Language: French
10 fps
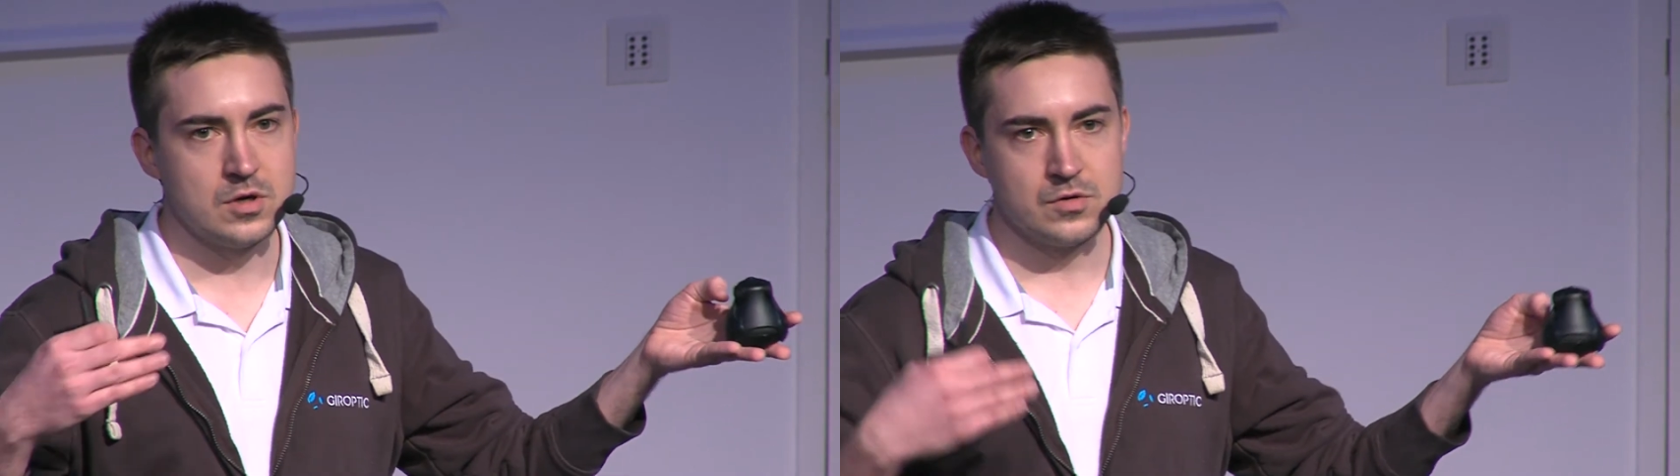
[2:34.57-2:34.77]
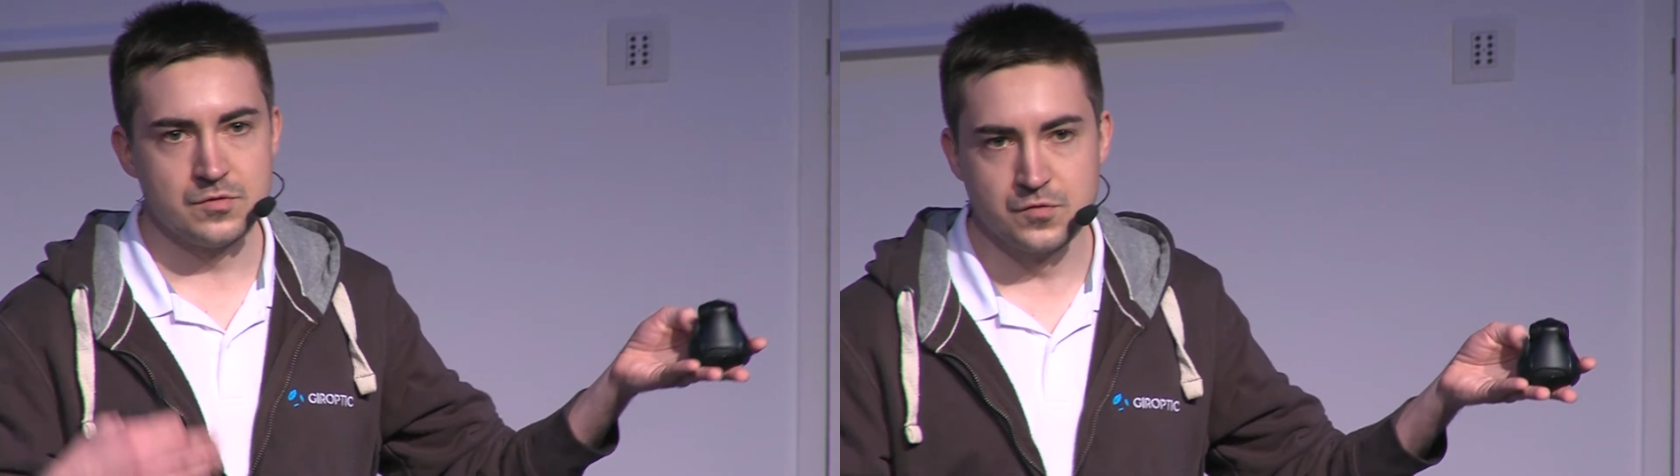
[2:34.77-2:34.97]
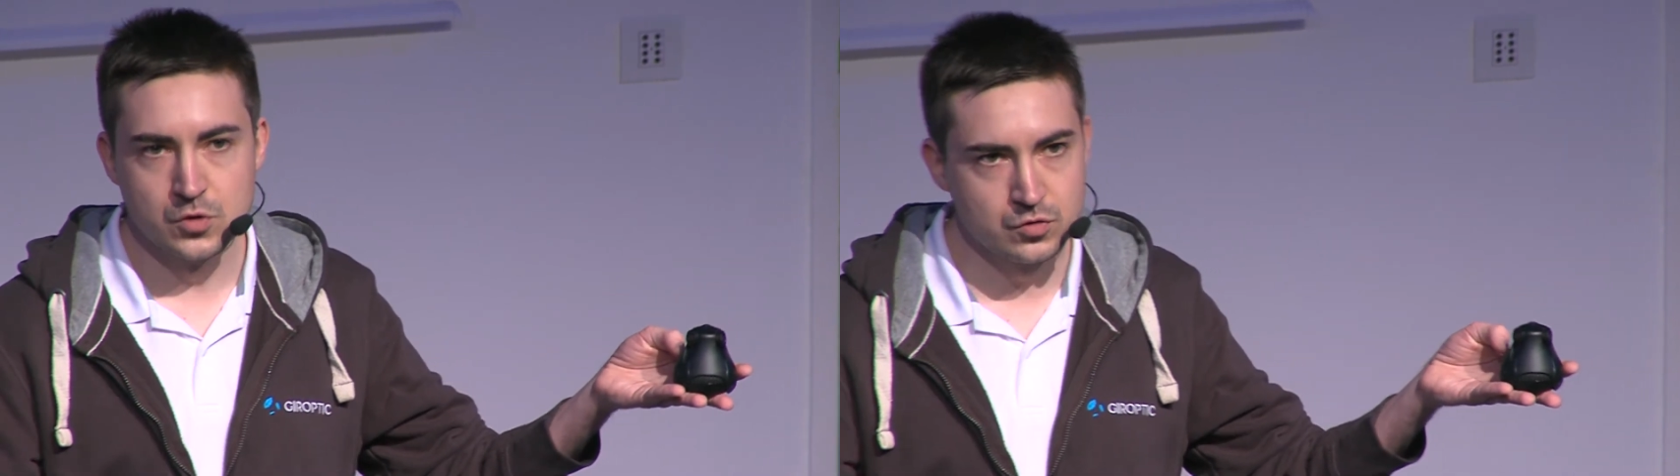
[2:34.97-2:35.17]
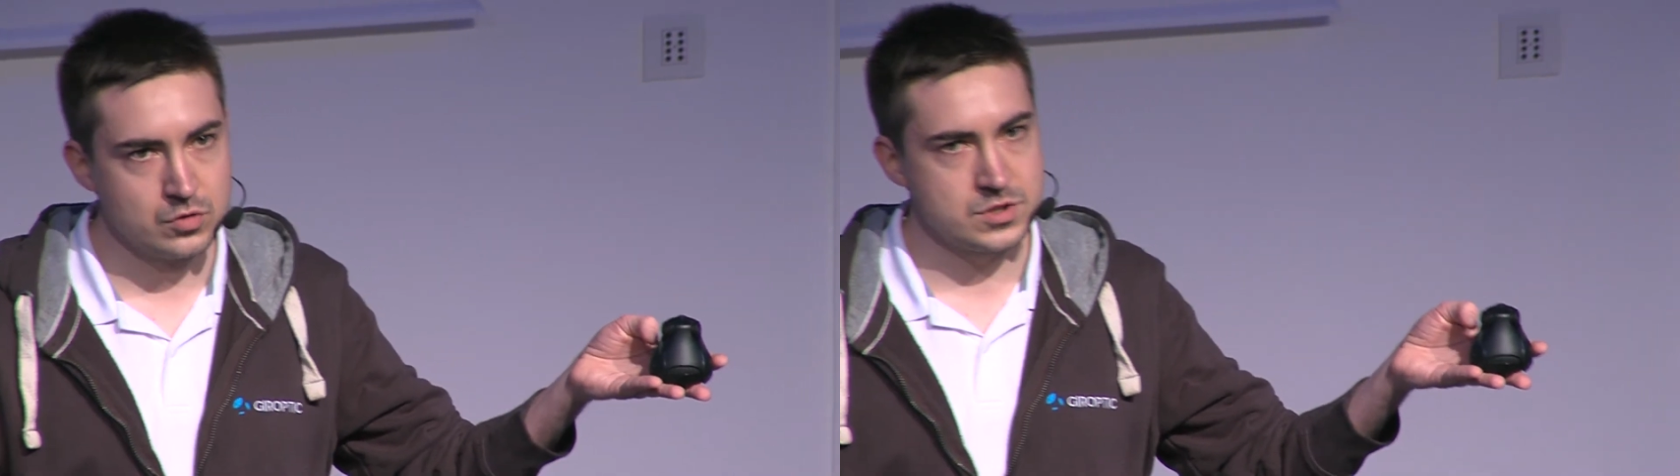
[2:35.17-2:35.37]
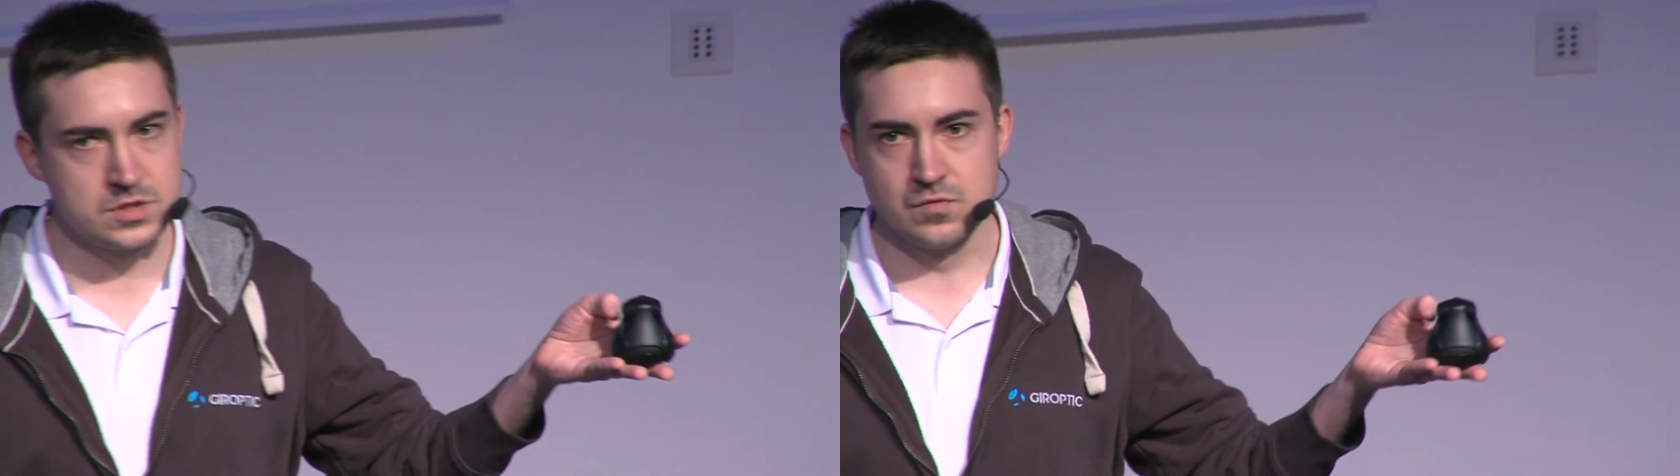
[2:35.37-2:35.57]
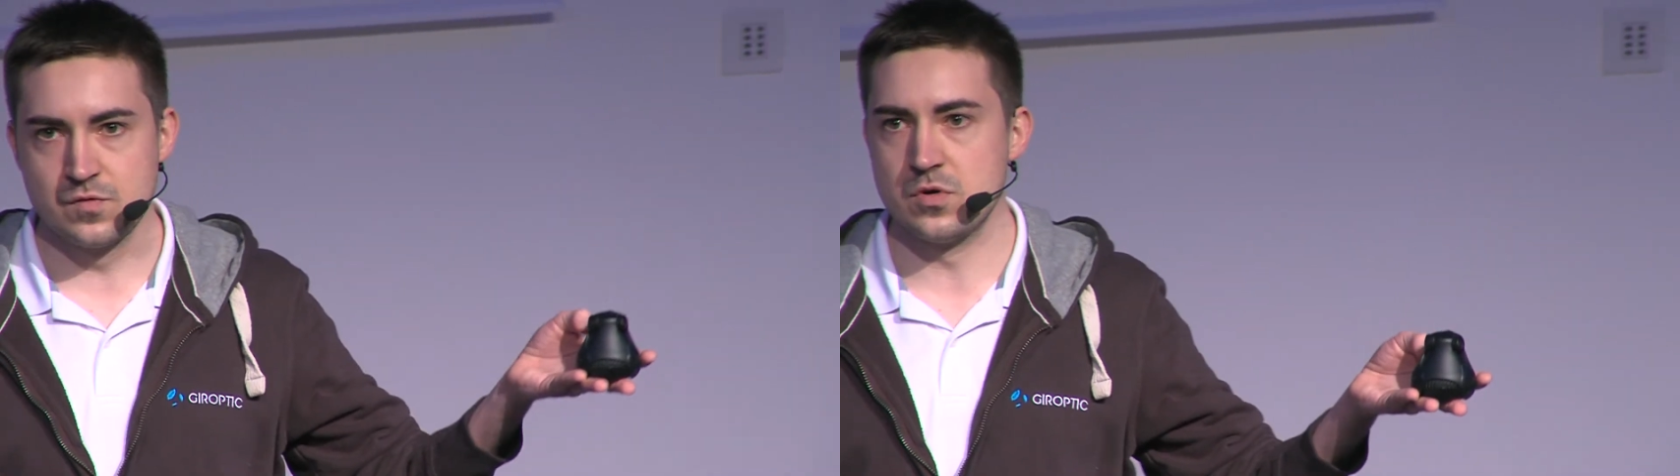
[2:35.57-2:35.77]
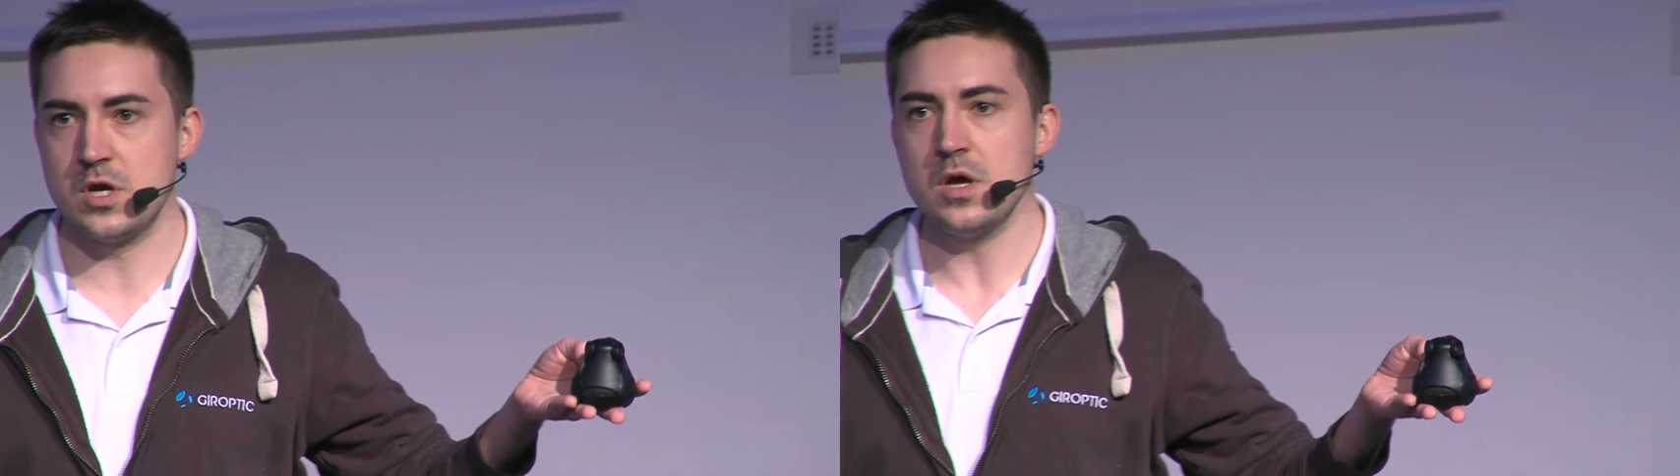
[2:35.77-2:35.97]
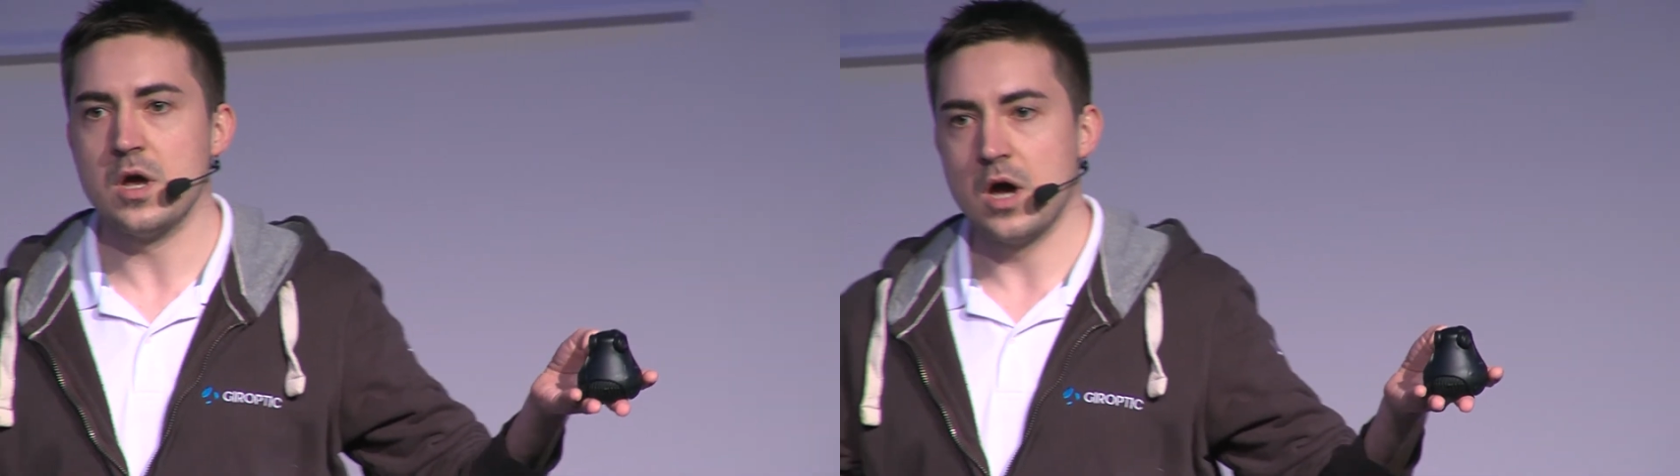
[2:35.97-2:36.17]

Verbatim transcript: photo si vous voulez,